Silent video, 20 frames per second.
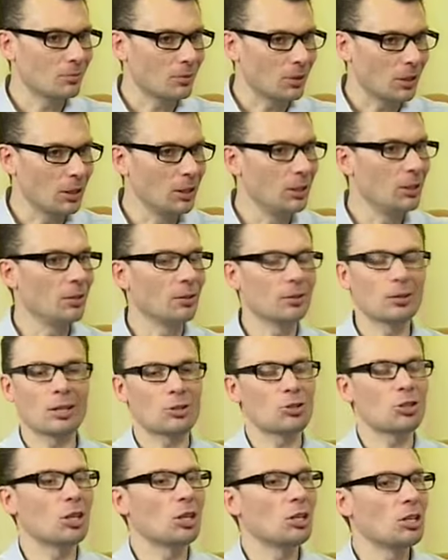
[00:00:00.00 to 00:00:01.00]
или,
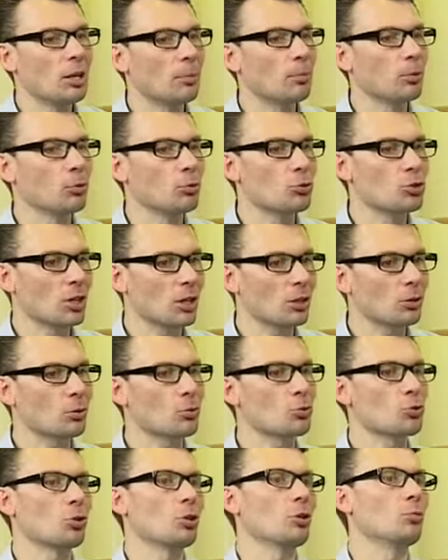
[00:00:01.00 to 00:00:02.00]
точнее, не получает не то,
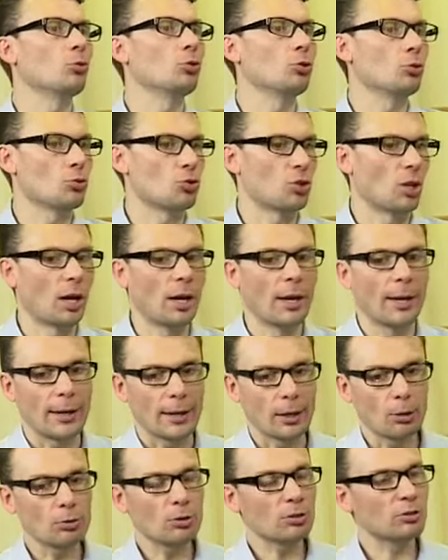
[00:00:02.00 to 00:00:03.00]
получает. что ему нужно.
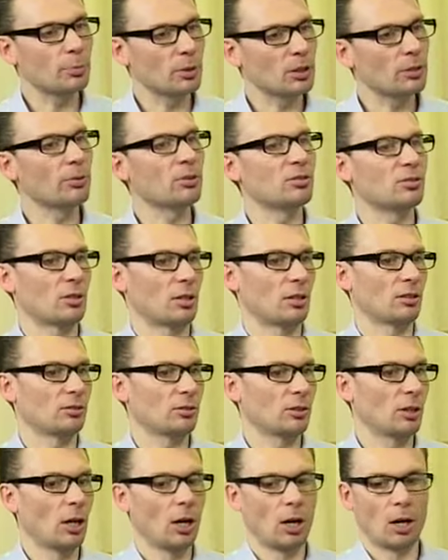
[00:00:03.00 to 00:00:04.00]
И он испытывает стресс.
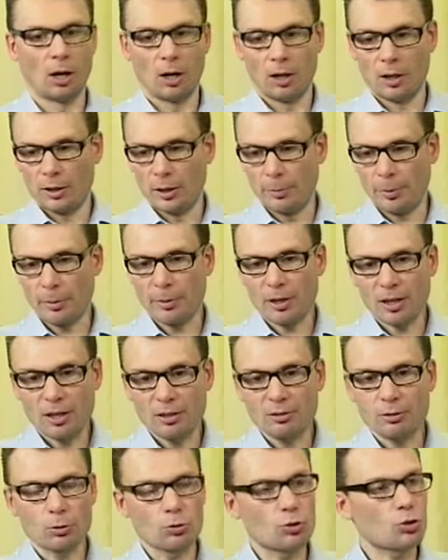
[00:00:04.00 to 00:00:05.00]
Например,
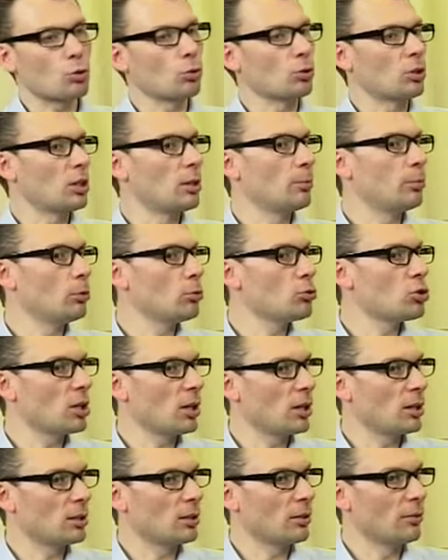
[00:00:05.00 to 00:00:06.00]
если он что-то не
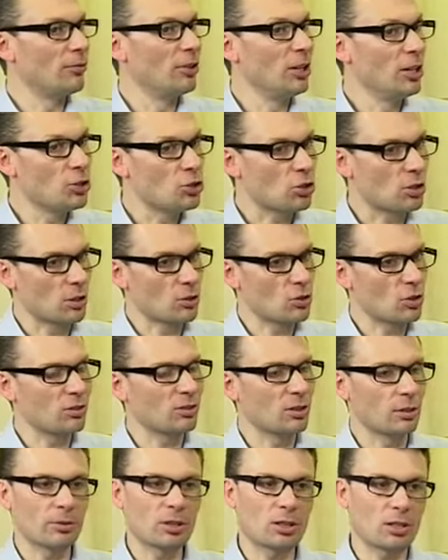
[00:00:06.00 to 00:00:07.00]
получает в личной
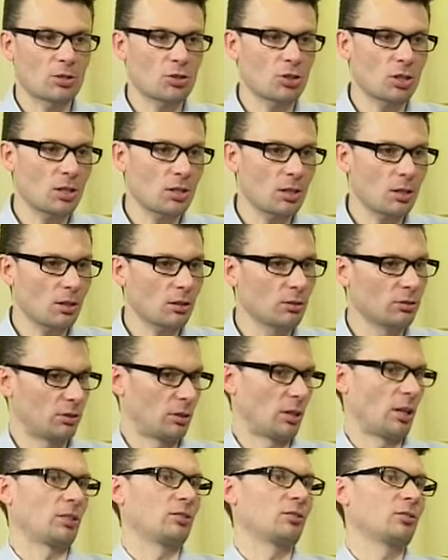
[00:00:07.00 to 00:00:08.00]
жизни, в отношениях,
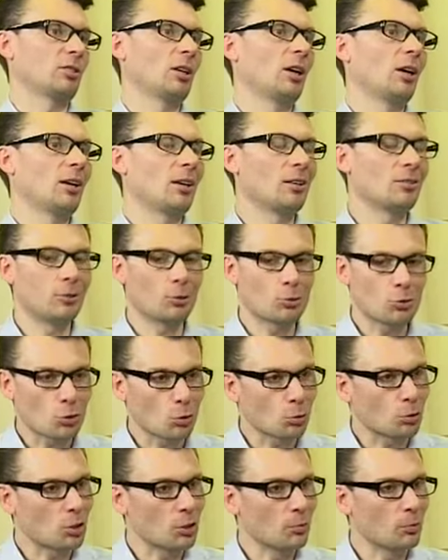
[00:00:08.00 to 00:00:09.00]
стресс. Если он
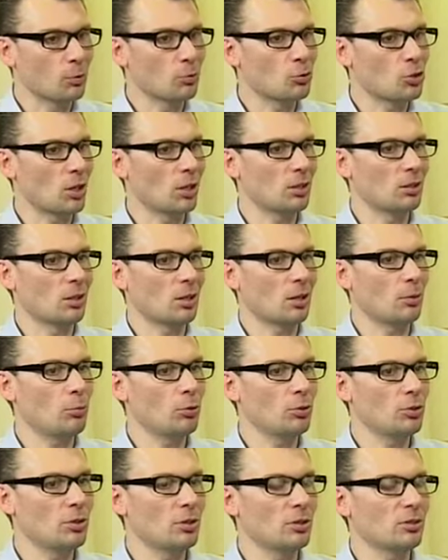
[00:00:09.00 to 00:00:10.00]
что-то не получает на
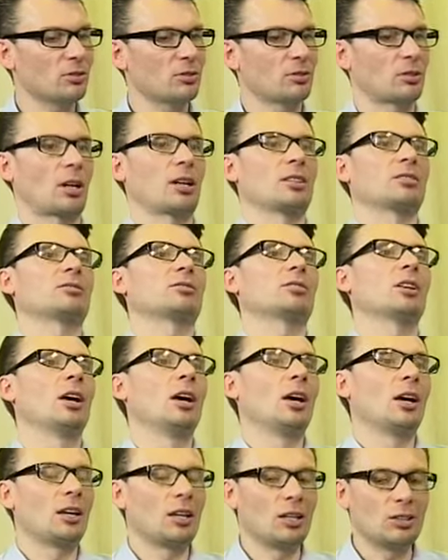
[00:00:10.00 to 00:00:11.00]
работе, стресс.
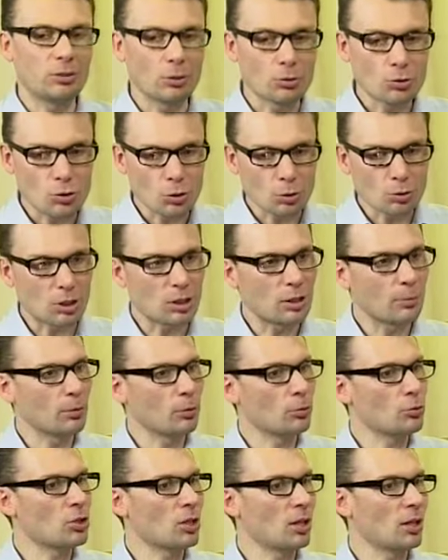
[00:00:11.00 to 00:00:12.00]
Если он что-то угу. не
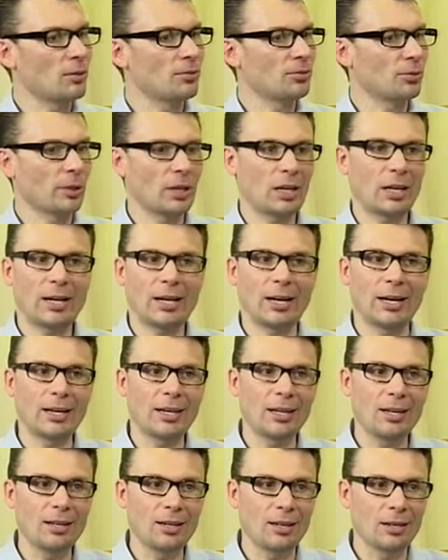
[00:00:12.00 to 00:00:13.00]
получает в своей
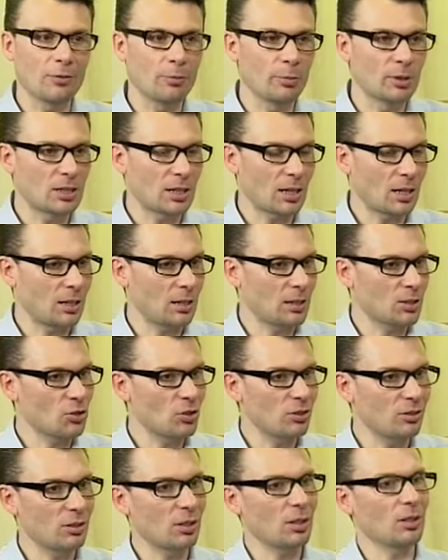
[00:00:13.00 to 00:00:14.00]
карьере и в материальной
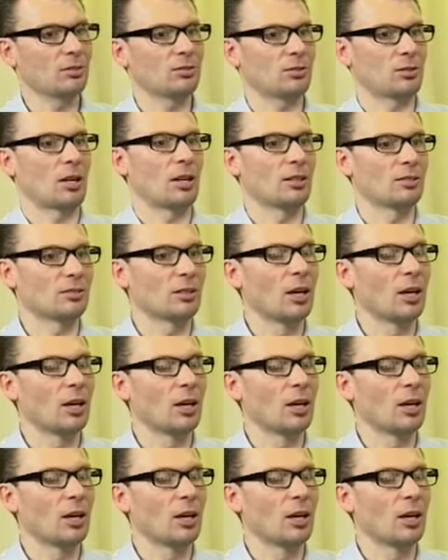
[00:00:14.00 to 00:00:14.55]
жизни, стресс.